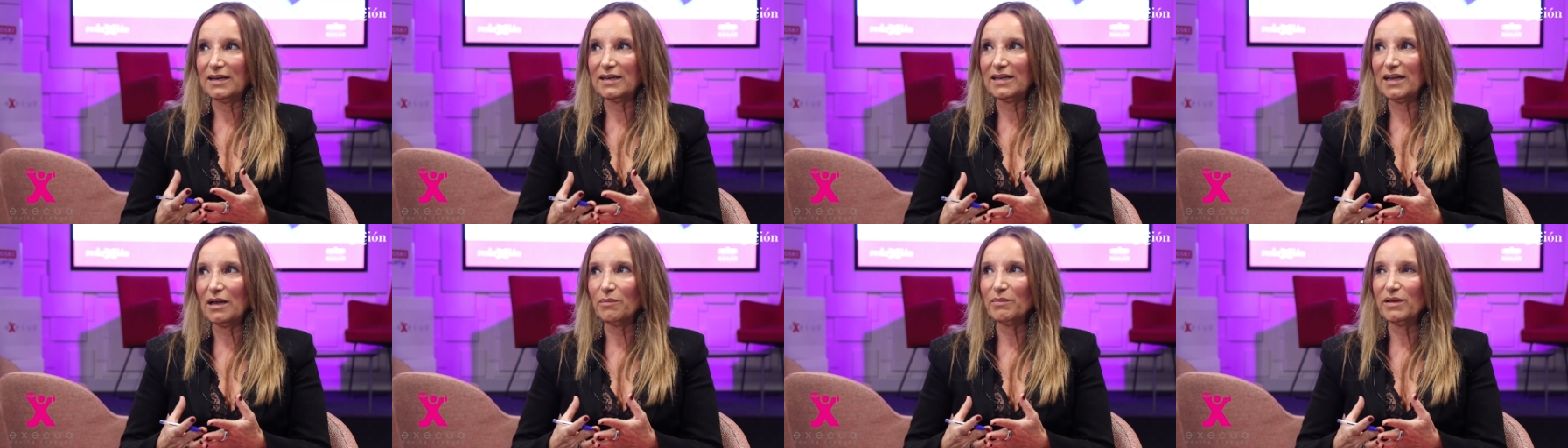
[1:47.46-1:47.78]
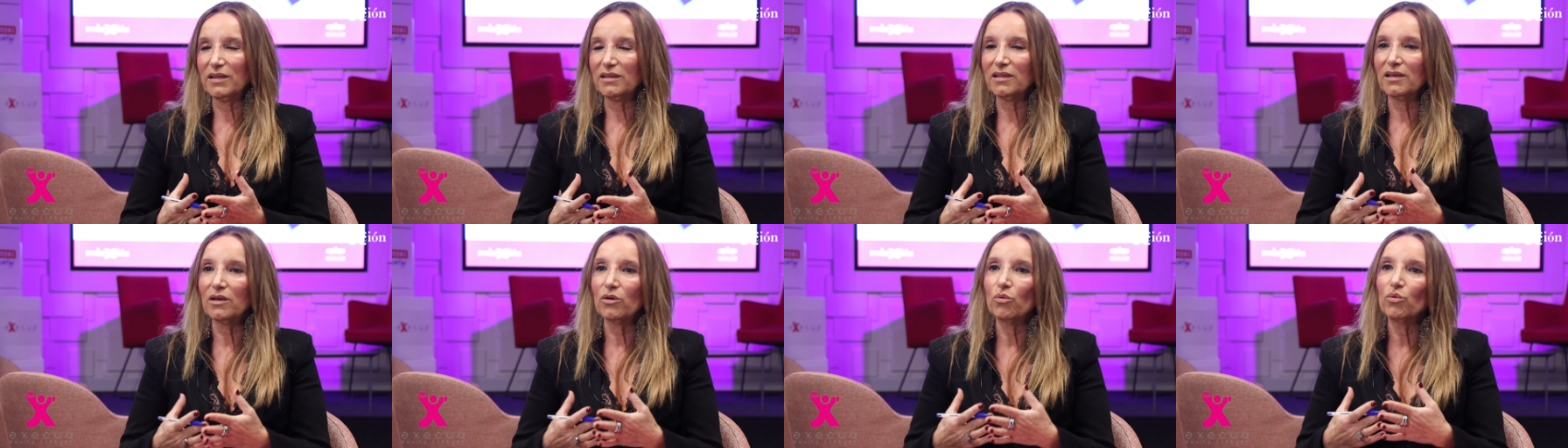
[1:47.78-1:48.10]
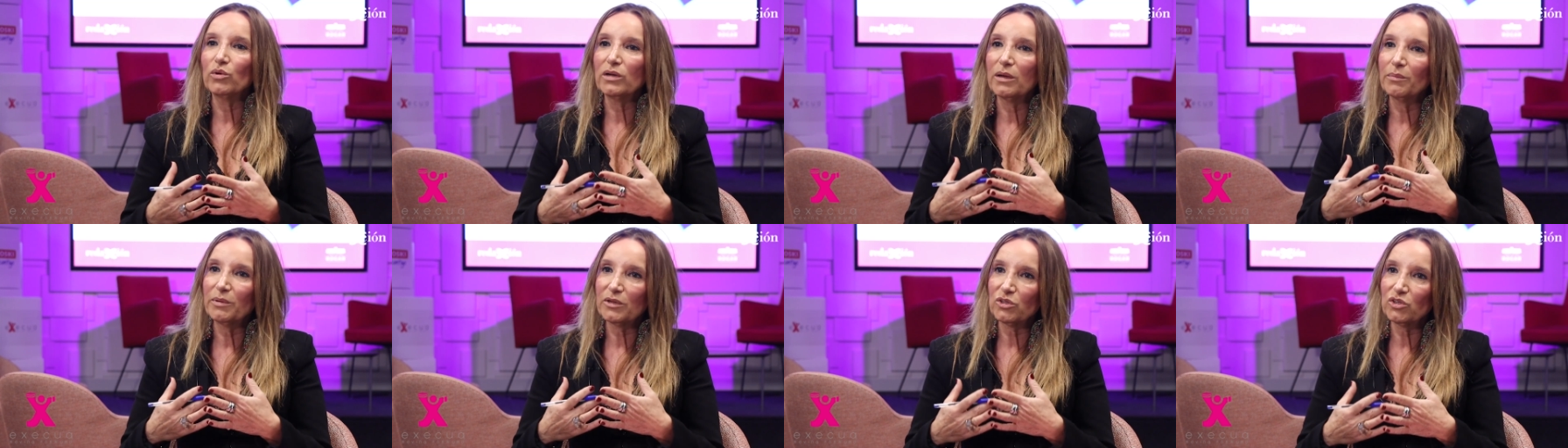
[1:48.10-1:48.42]
realmente
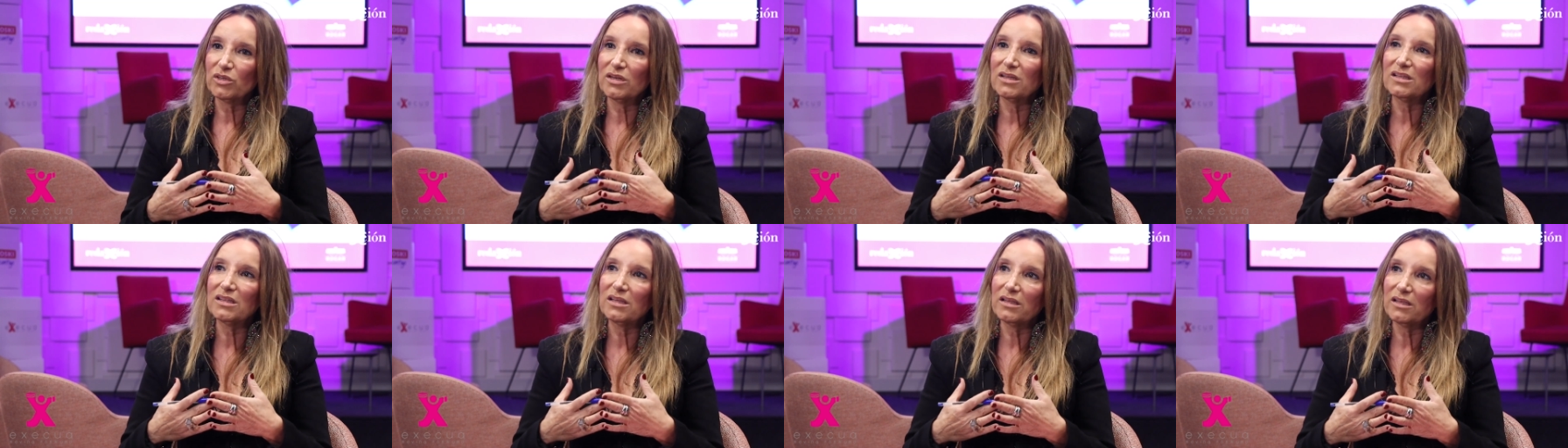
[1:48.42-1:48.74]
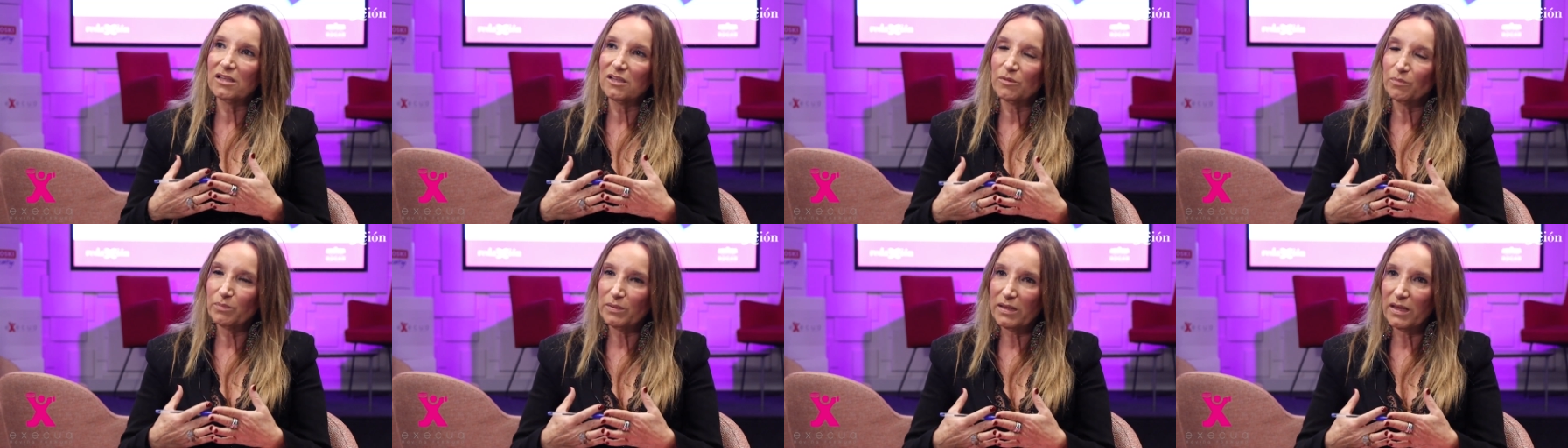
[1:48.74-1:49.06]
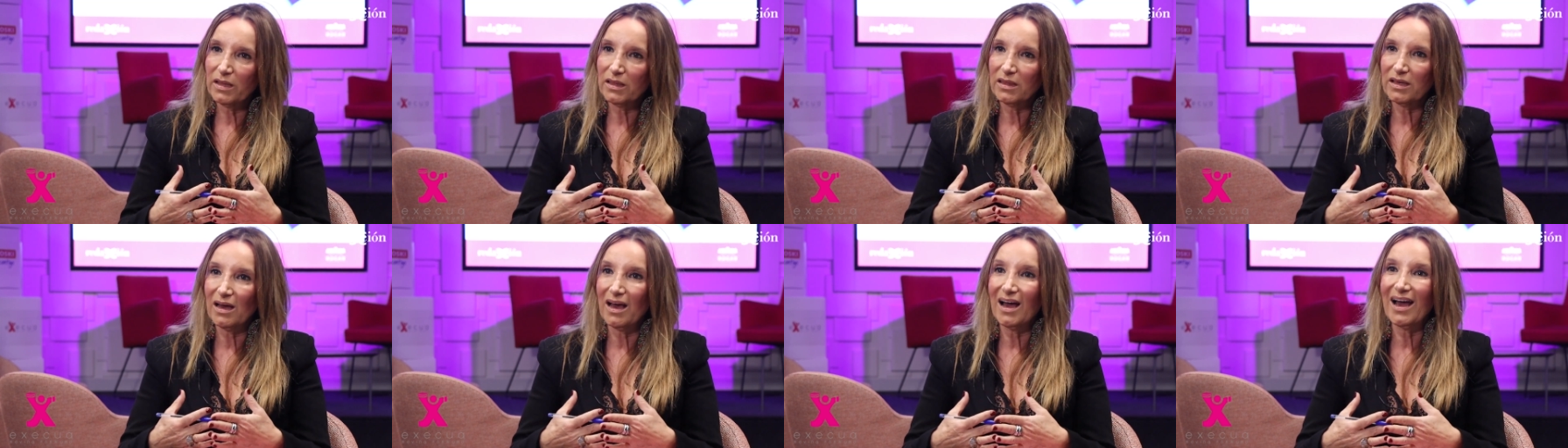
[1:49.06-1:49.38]
una persona se
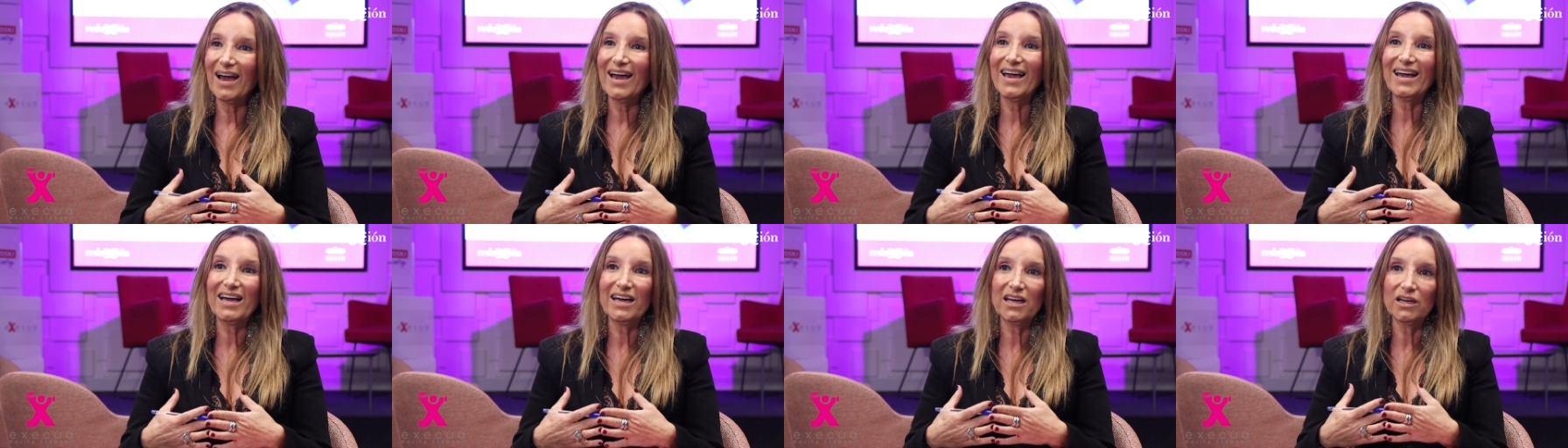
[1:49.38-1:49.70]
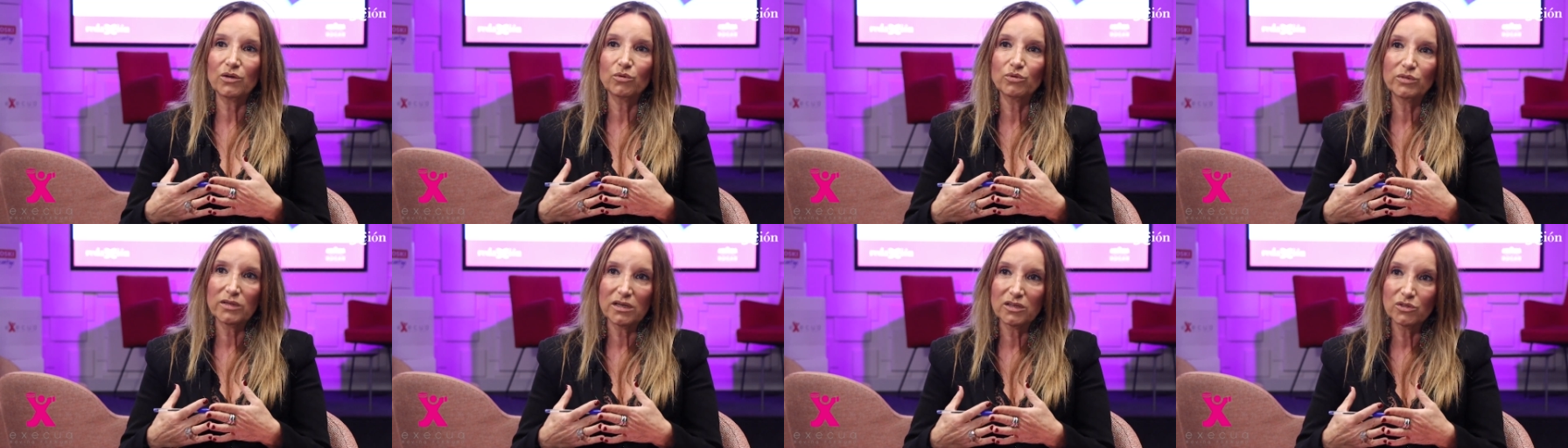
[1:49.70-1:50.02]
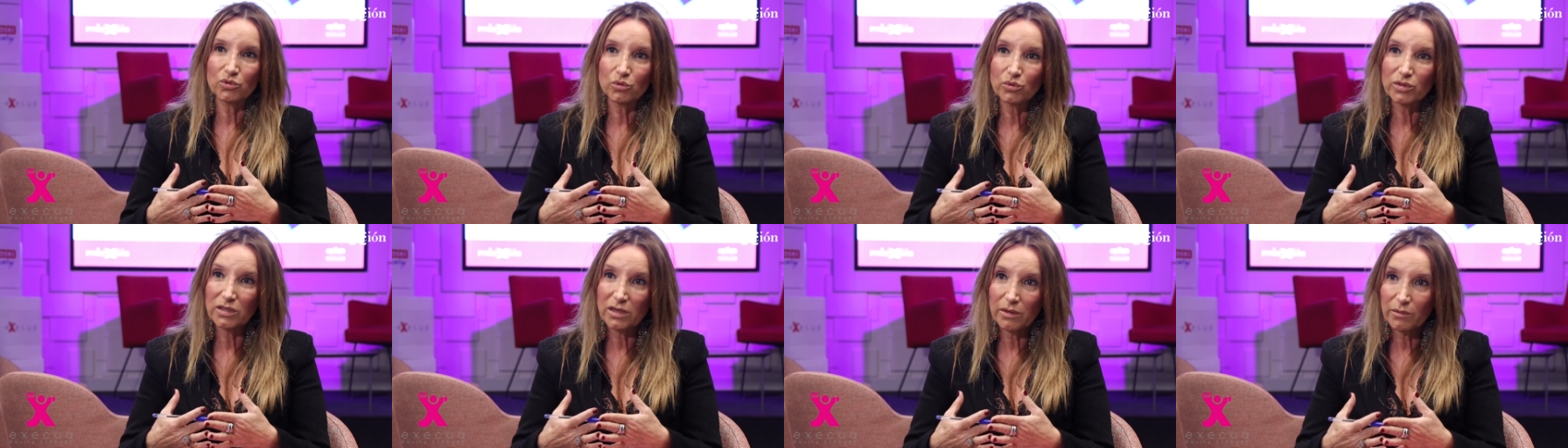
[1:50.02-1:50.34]
desplaza a ejecutar
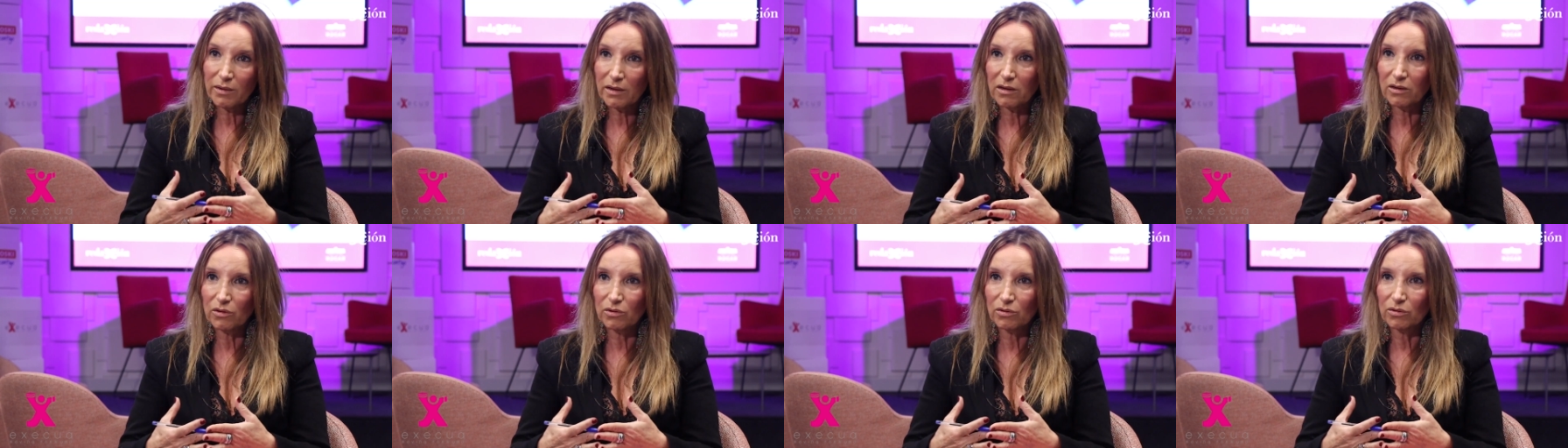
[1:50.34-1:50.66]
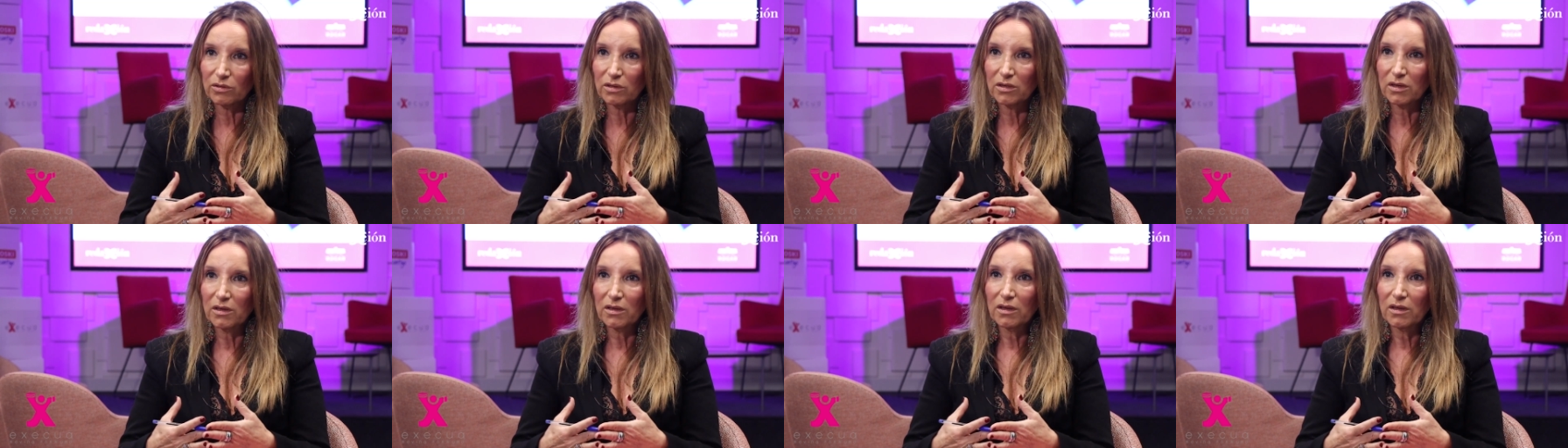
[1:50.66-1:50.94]
su trabajo,